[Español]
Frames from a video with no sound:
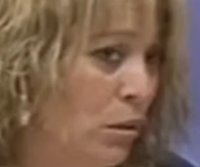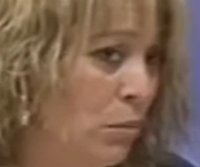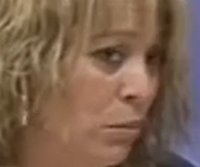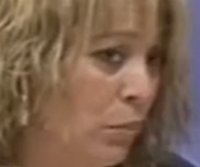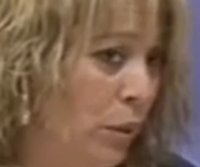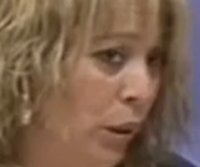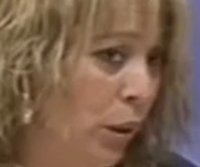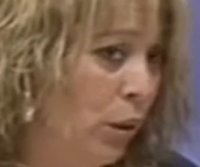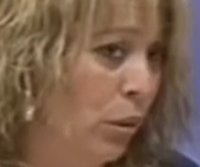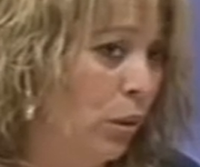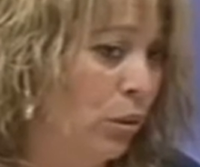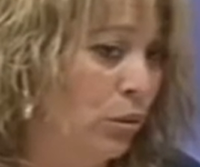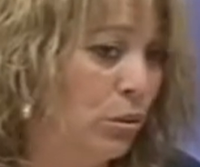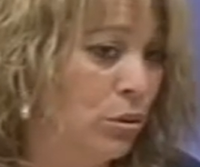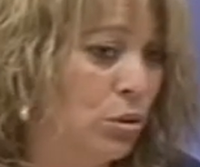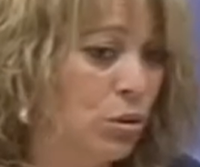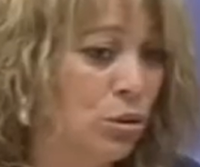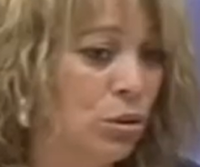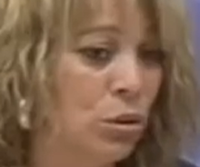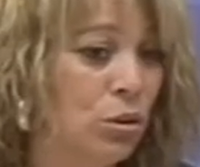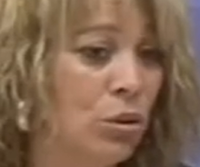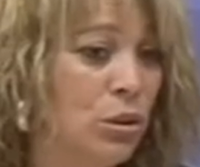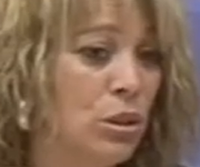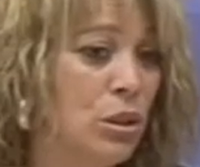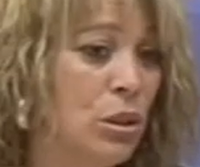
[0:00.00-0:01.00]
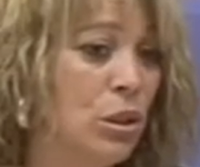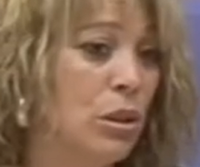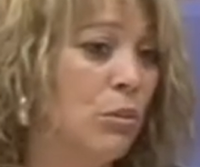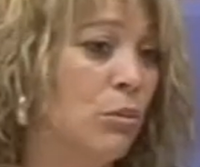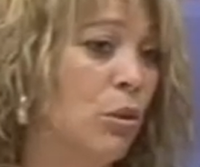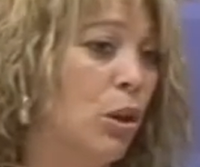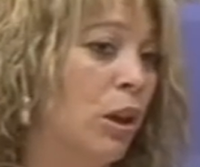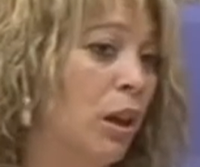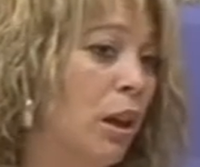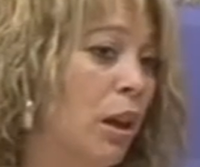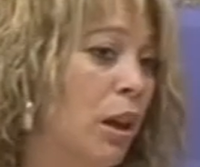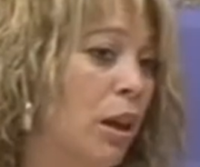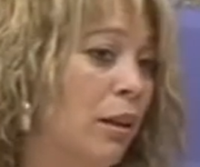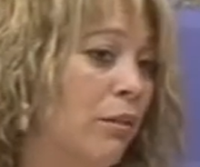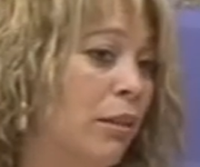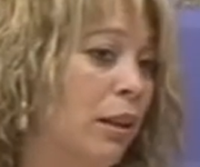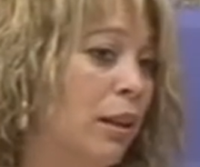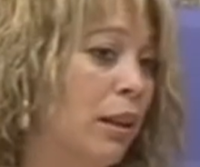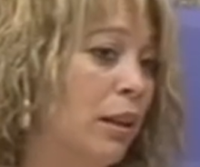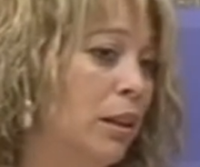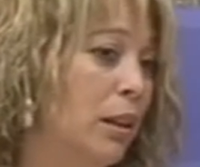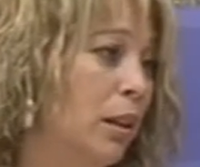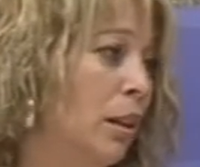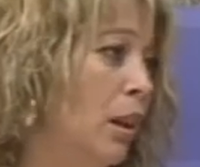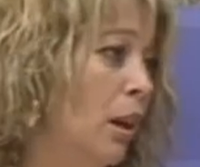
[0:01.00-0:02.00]
Pero nosotros coincidimos en que la
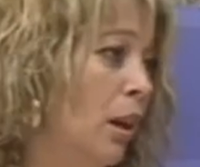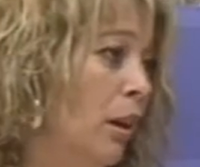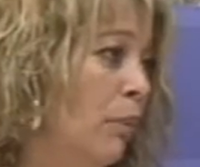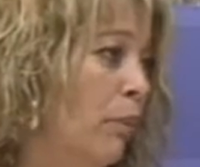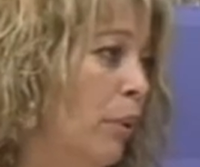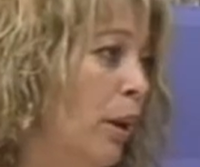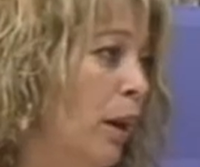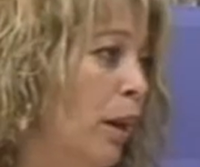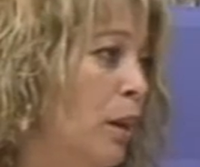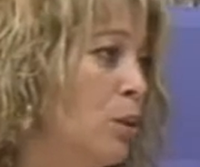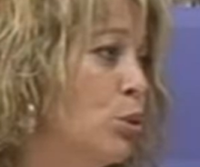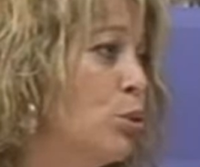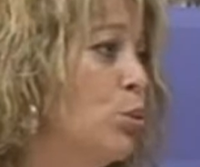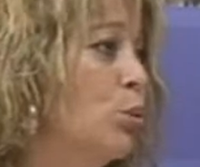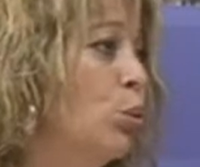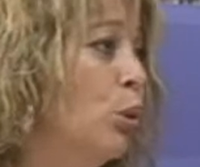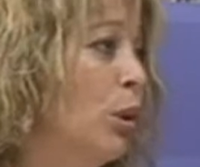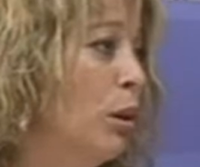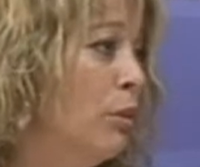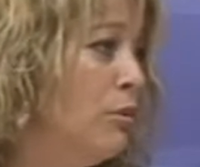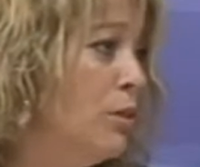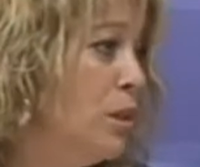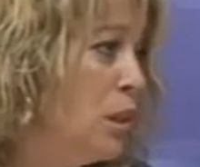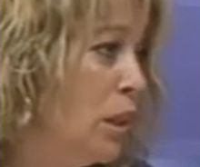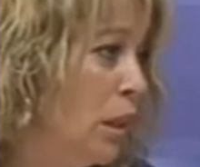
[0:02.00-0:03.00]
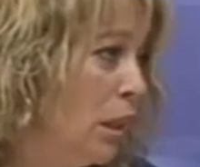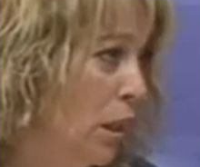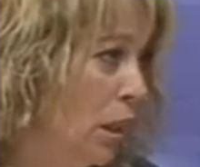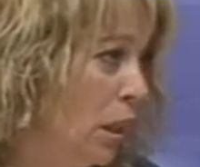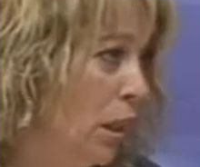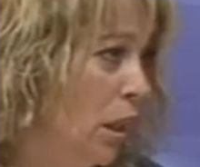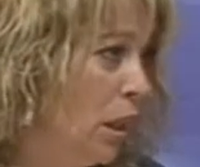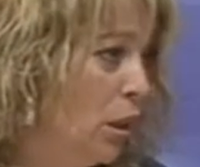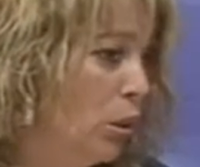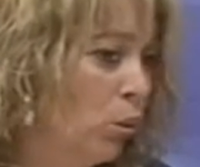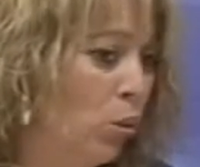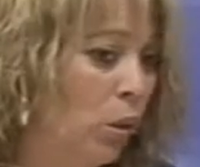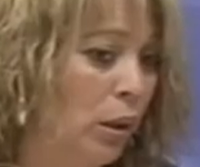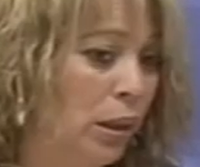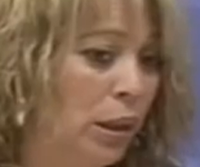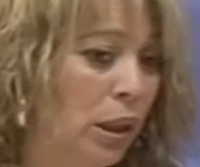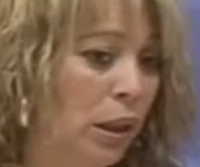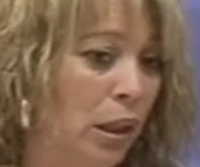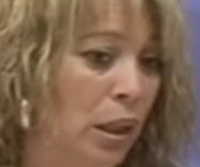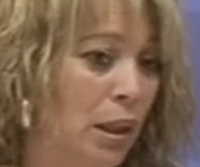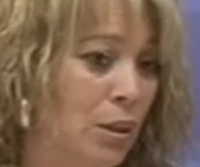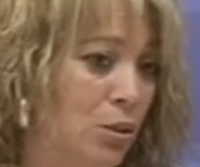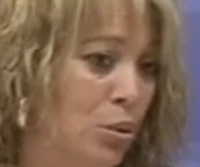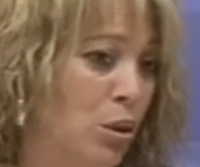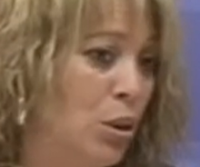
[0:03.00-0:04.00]
banca tenía que pagar su déficit y en cualquier
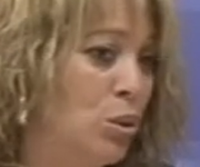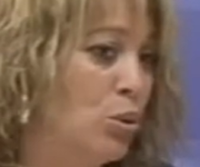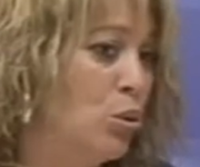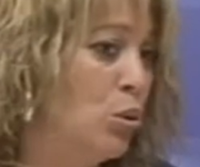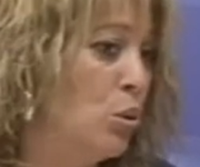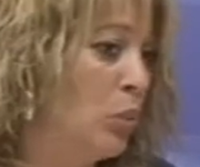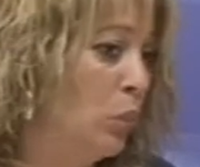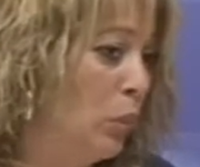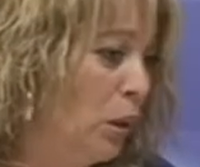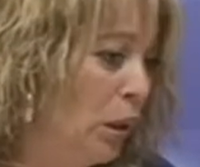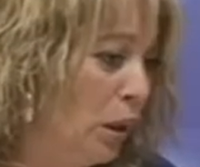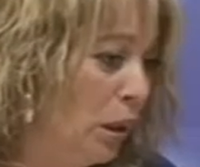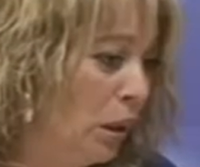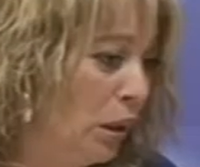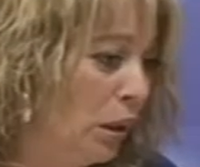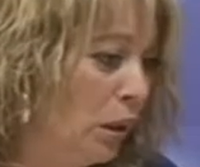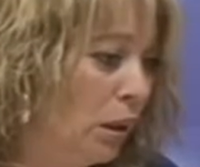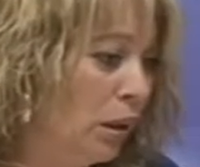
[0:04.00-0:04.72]
caso asumir